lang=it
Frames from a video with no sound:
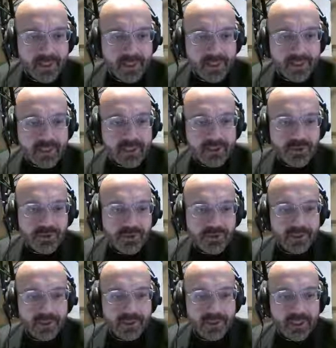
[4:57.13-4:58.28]
Nei
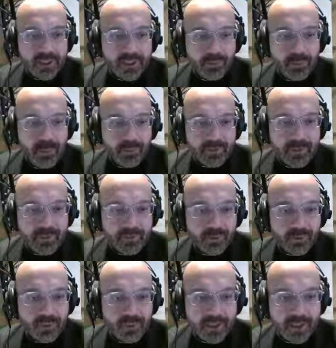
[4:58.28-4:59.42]
giorni delle polemiche
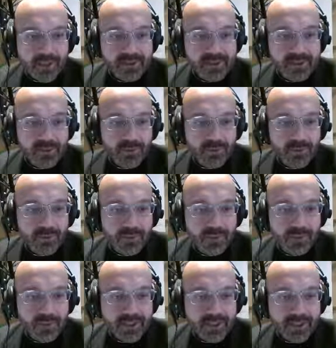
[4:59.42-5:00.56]
prosegue l'articolo con la
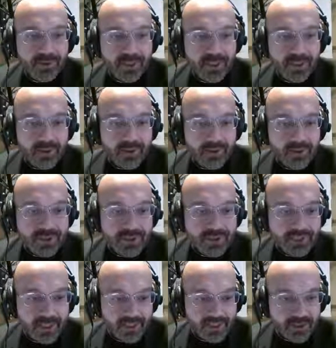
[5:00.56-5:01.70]
regione
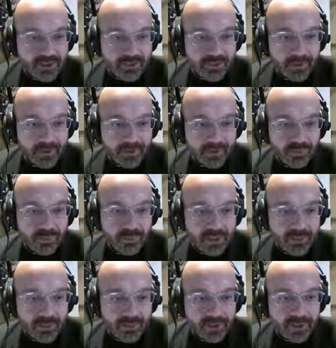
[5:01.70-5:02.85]
concentrate soprattutto
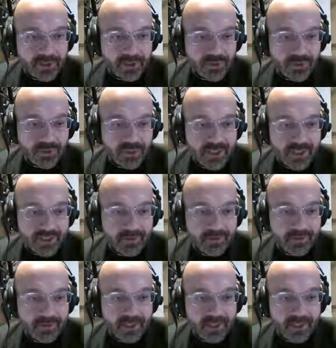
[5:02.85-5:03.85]
nell'Agordino sul chi deve fare